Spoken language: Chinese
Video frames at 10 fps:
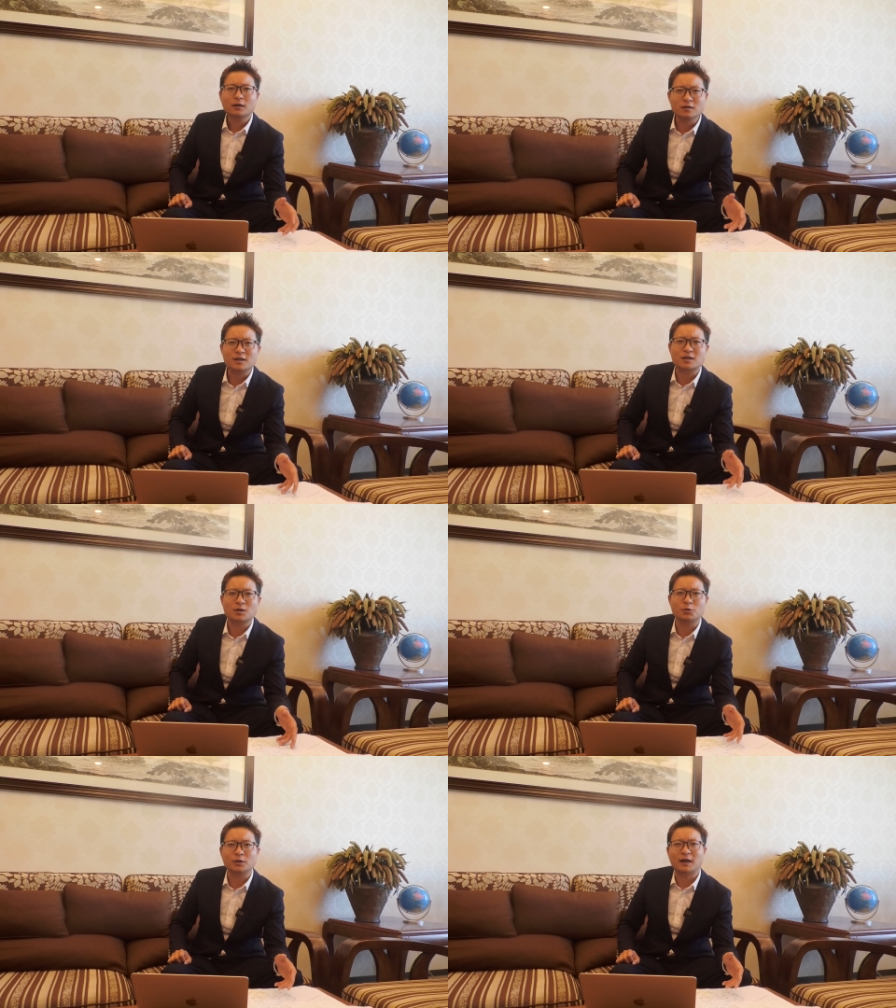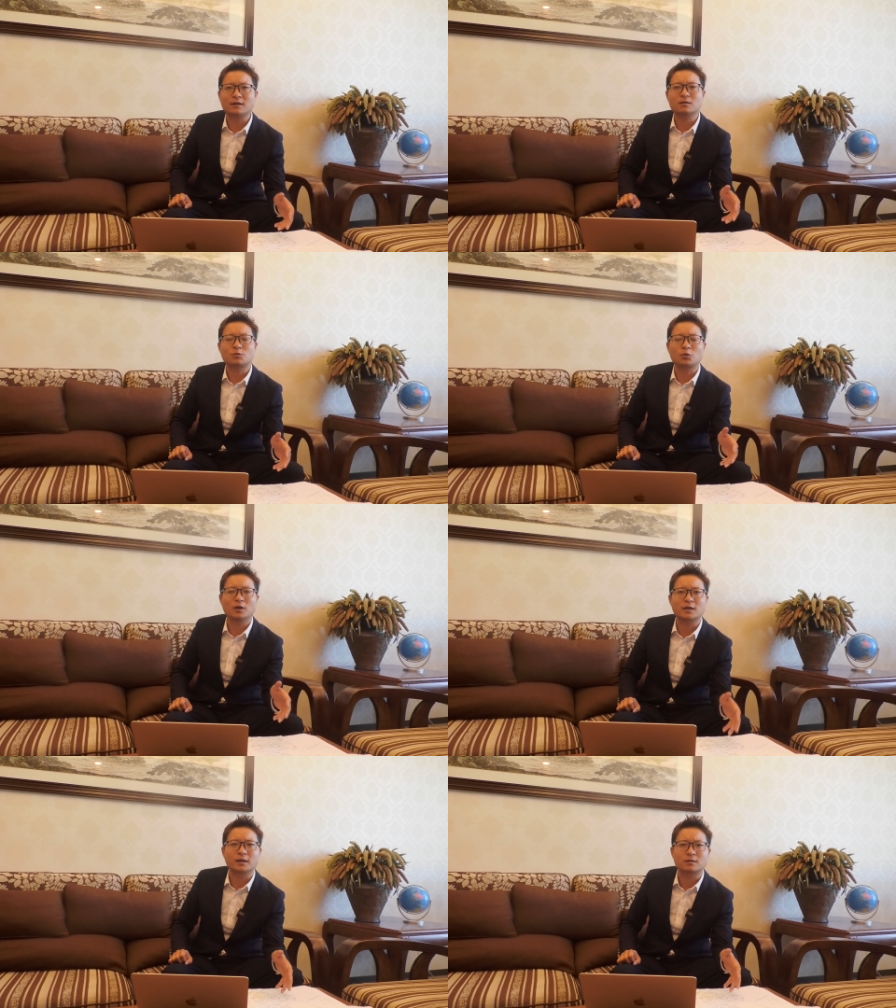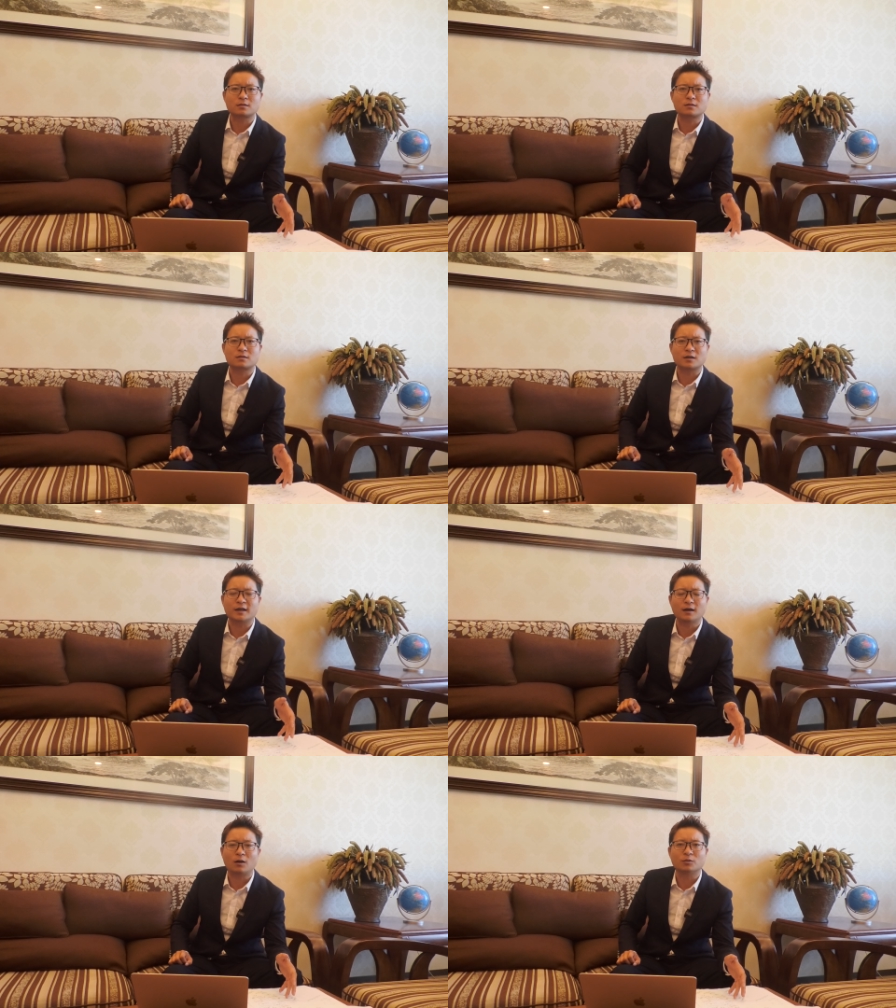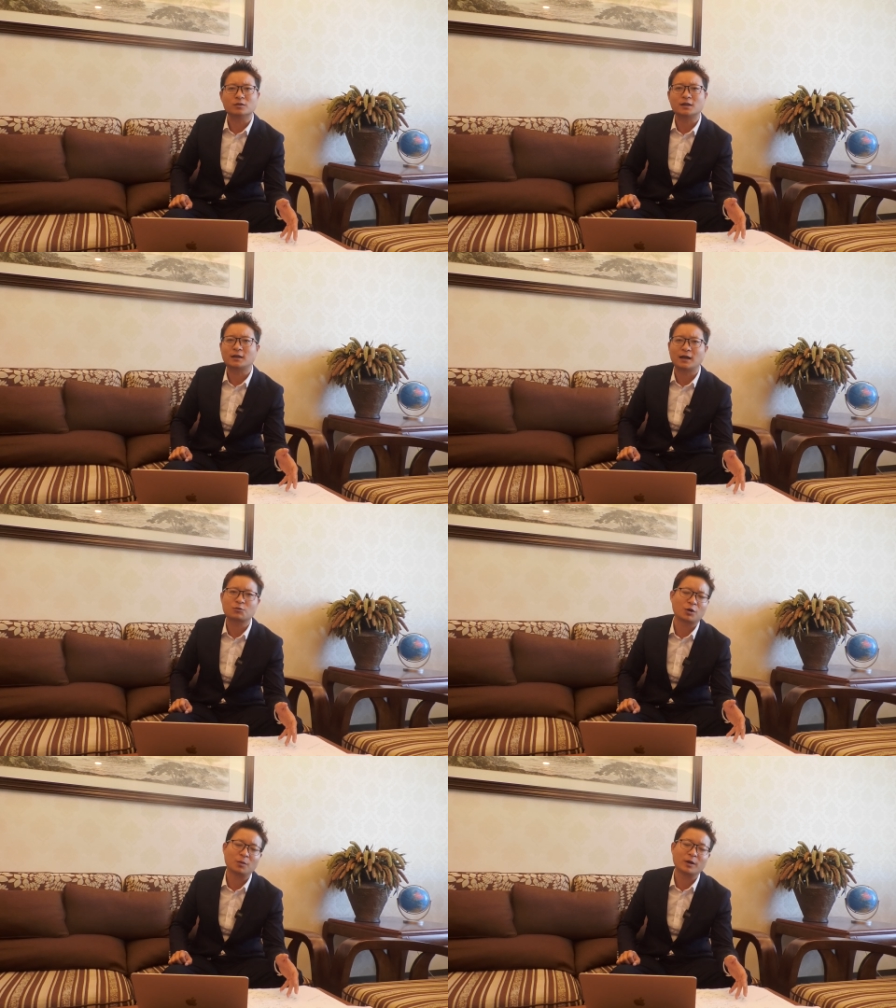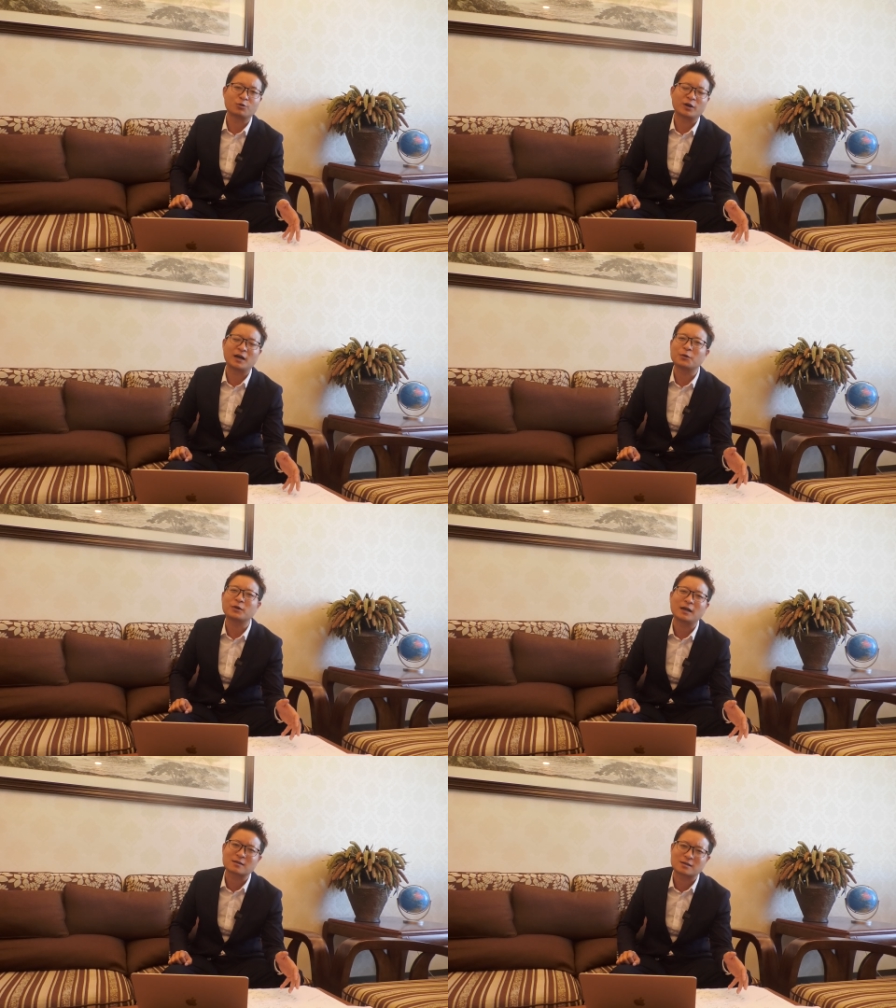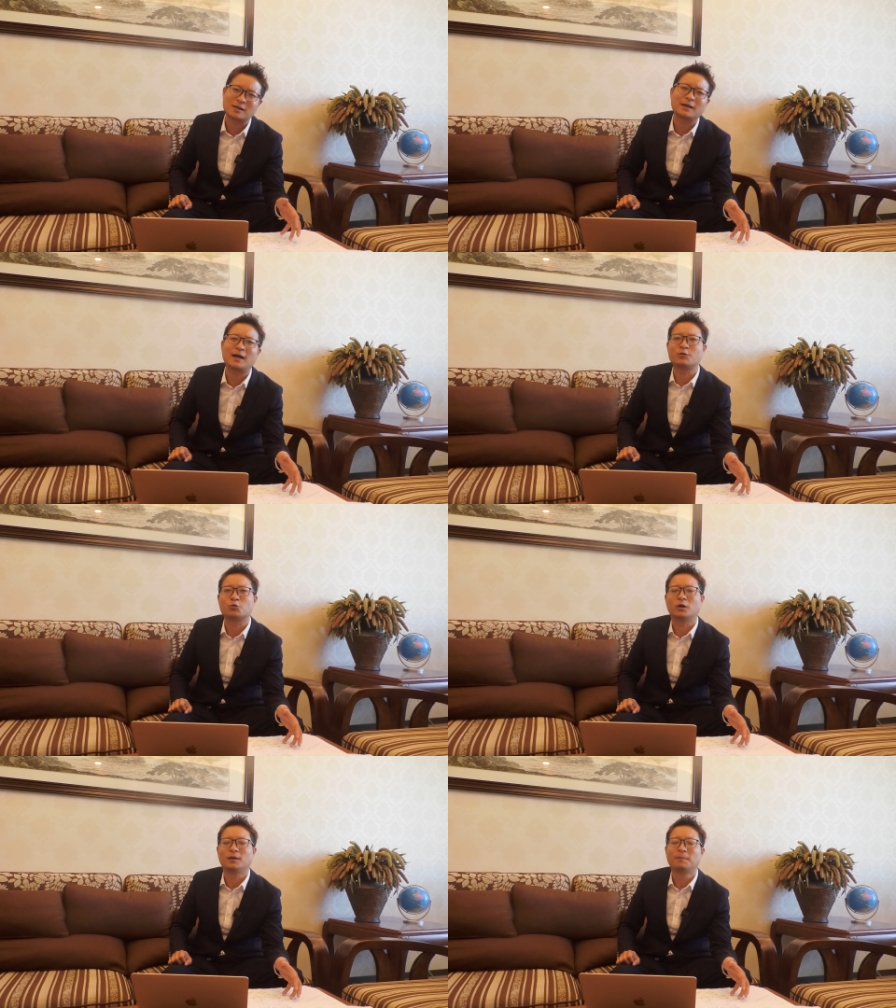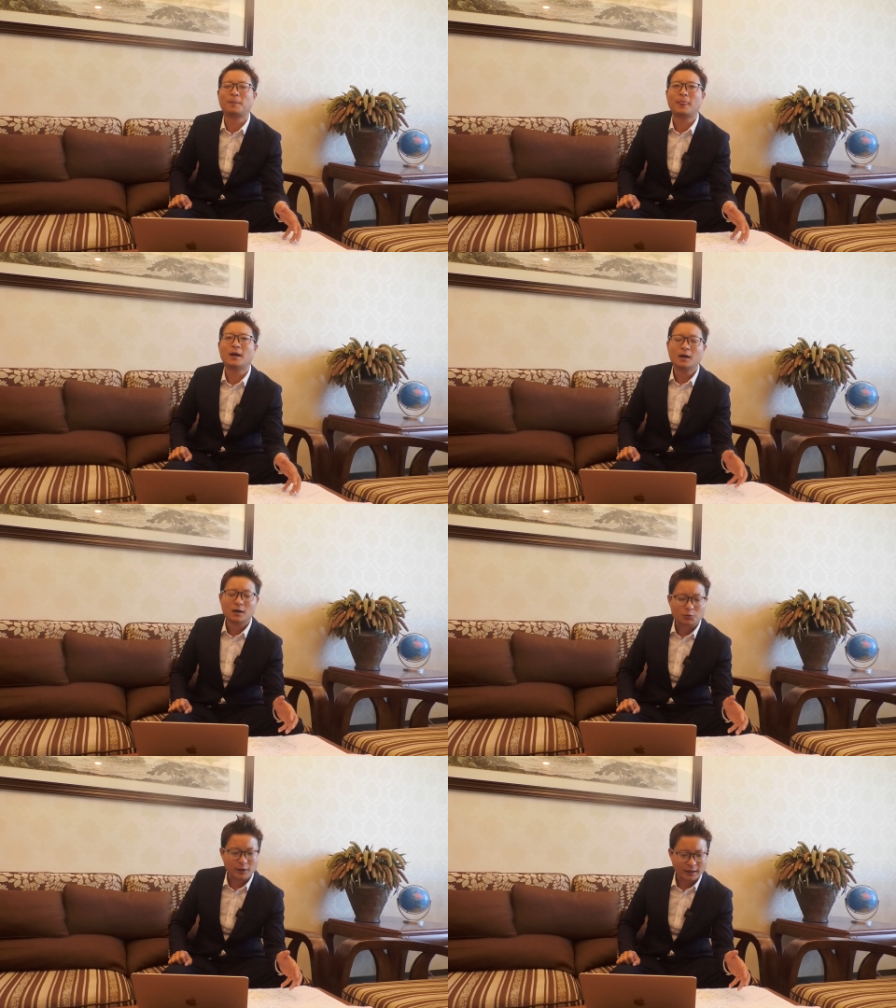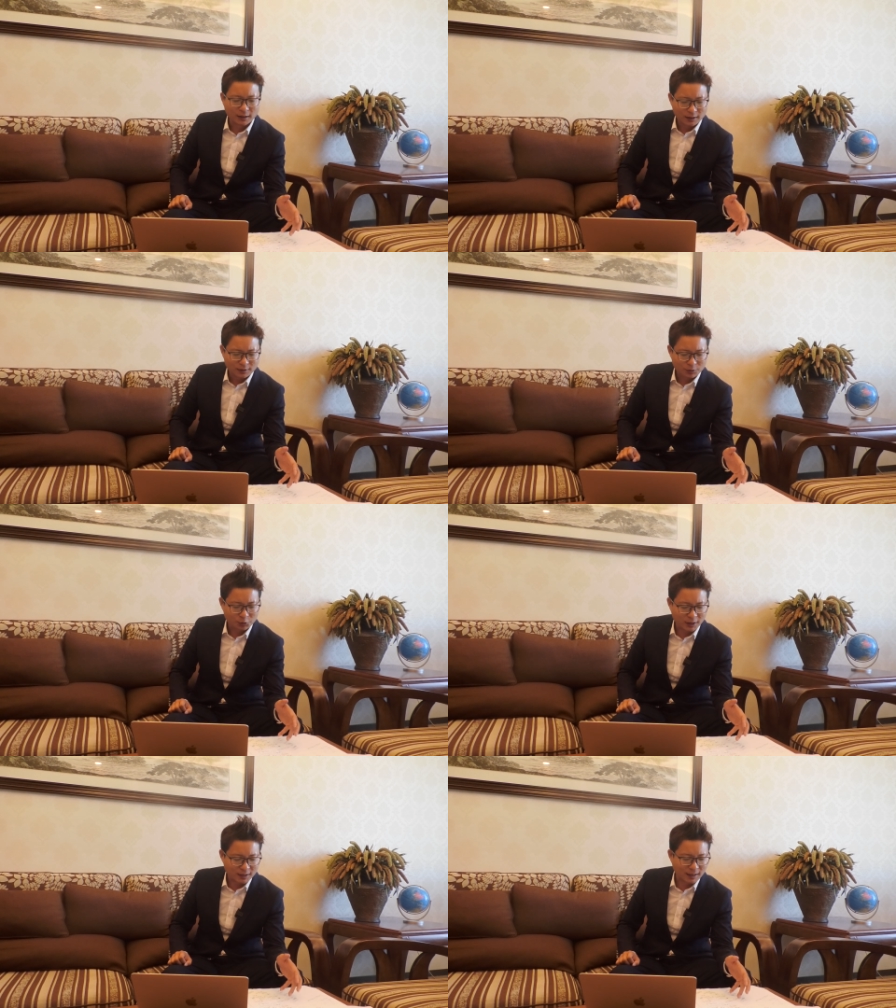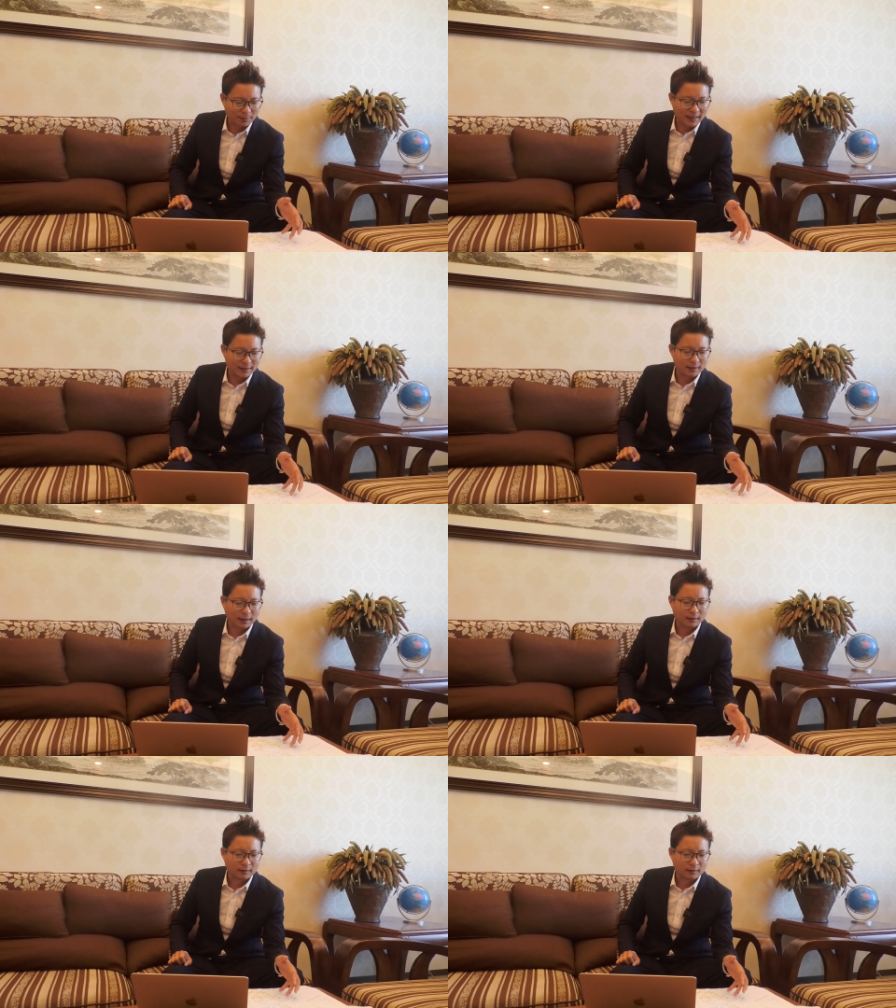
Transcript: 更加社会主义，他说了这这一套东西，当然最后没有选他，因为他实在太左了，所以选了这个拜登呢，